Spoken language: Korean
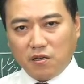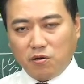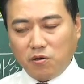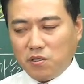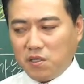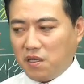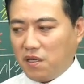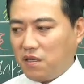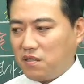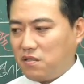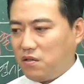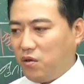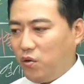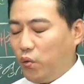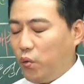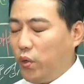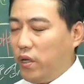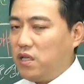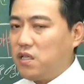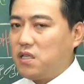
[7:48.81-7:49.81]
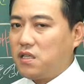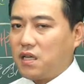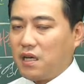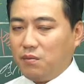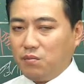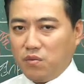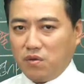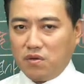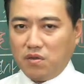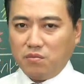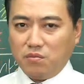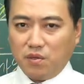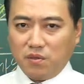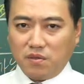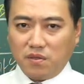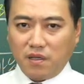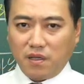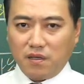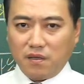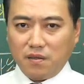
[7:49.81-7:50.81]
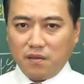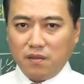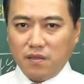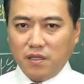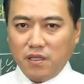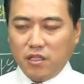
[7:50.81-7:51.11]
어디 가서 외식 한 번을 못 해요.